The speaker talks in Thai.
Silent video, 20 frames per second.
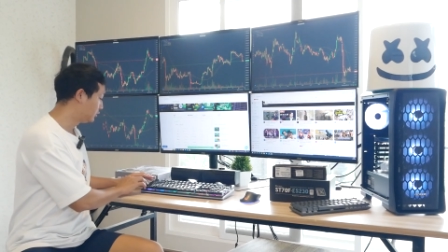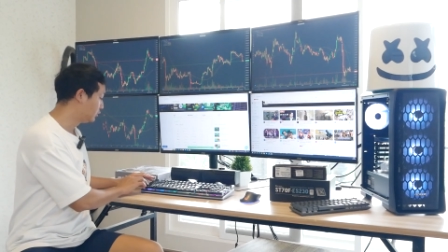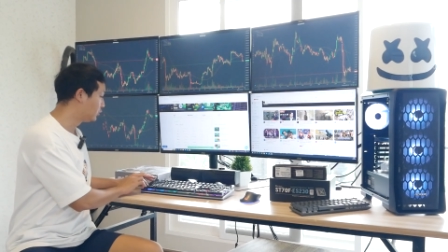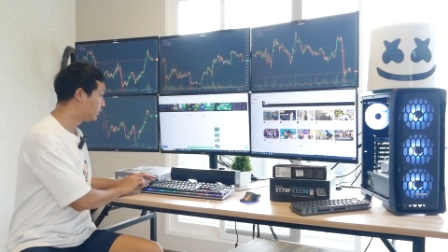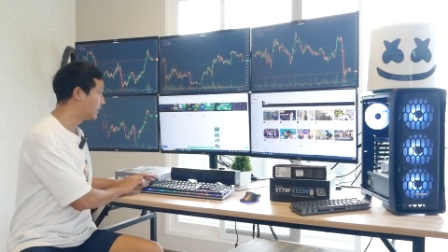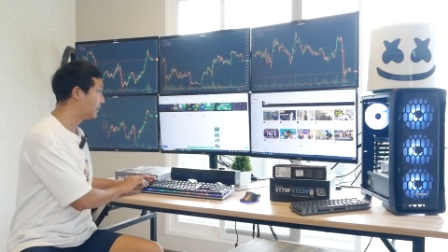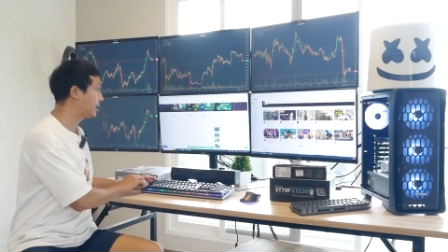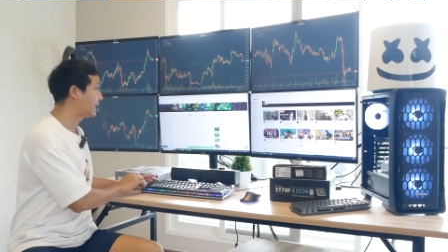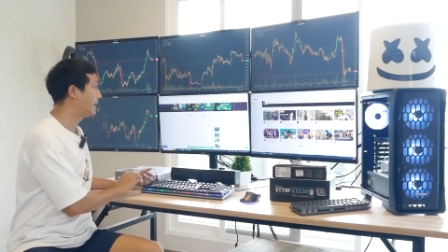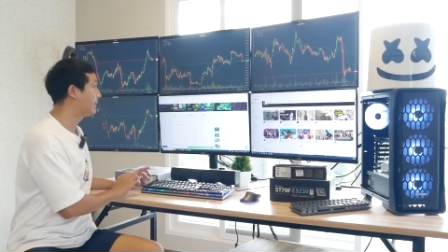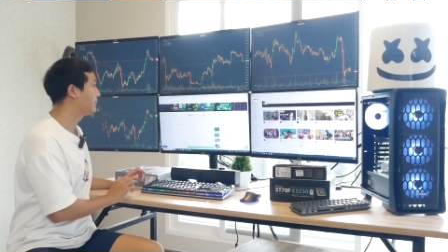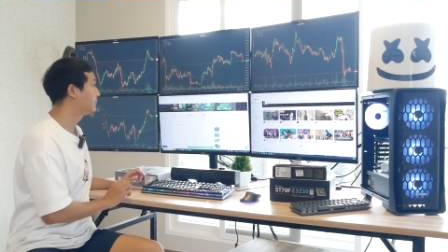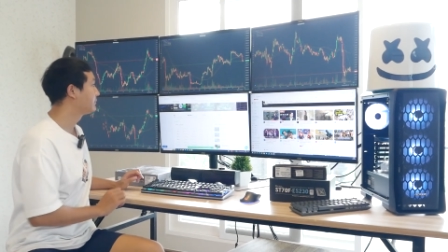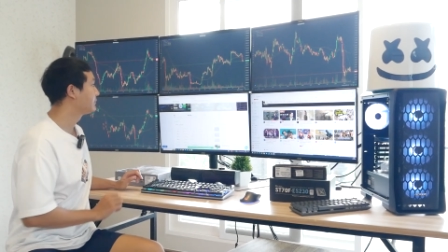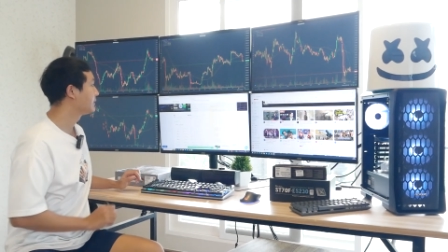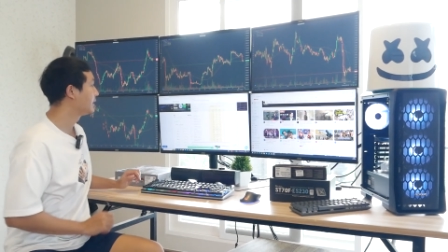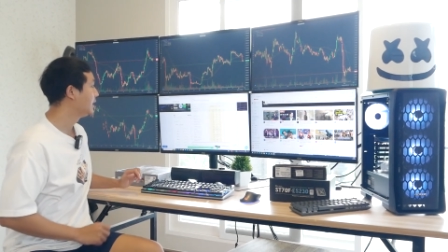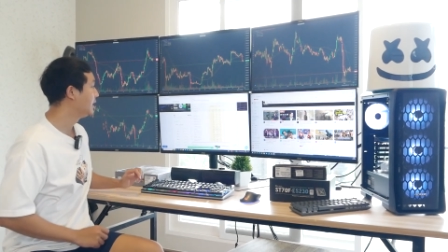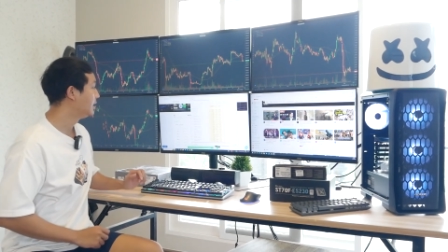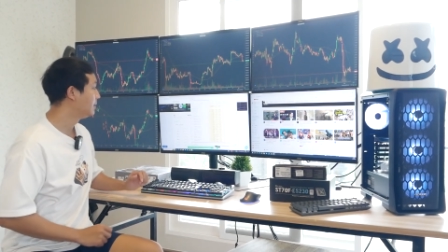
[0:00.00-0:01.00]
ดูกันครับ
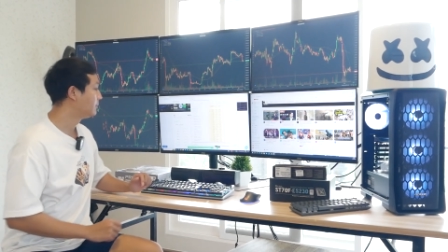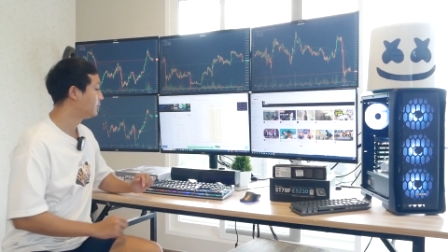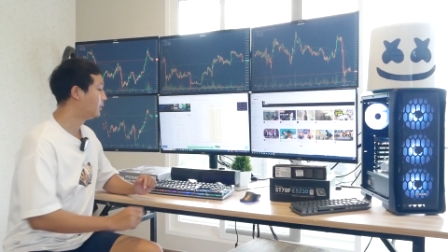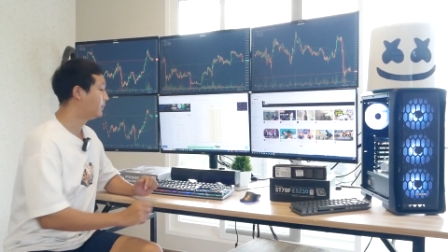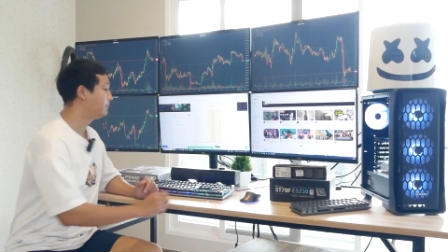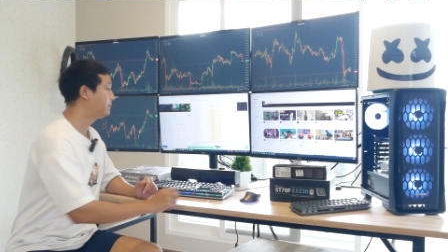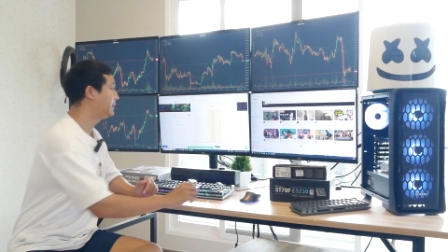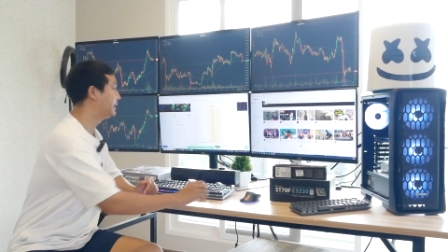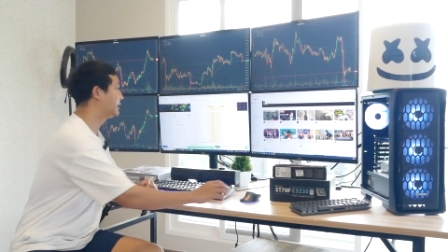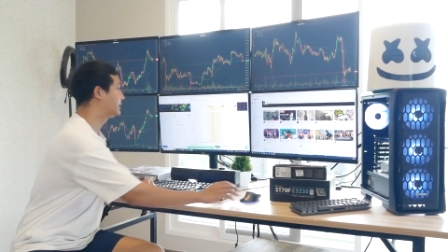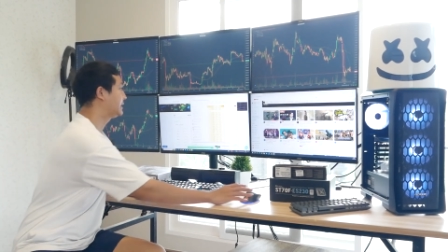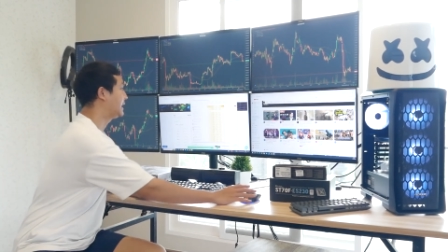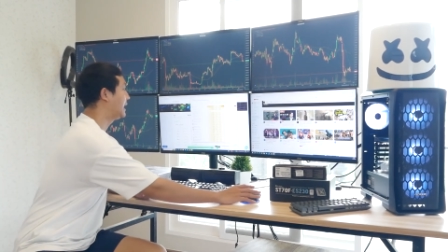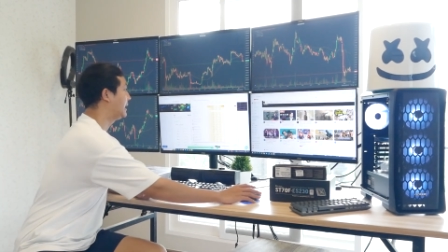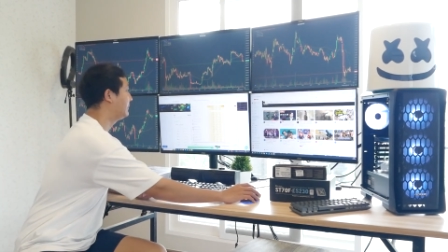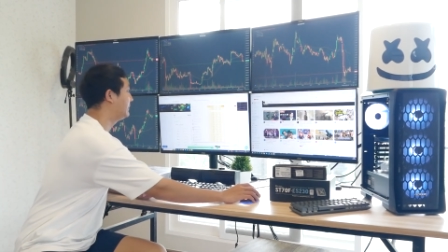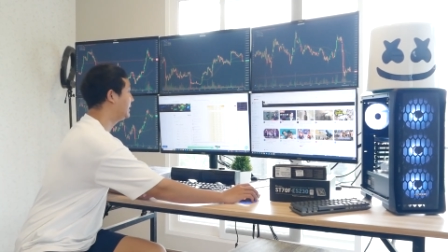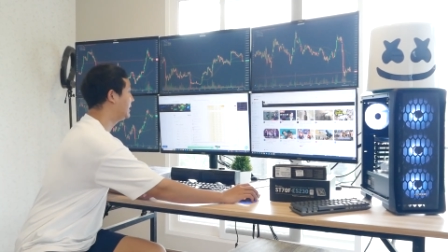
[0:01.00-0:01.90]
ผมเปิด Task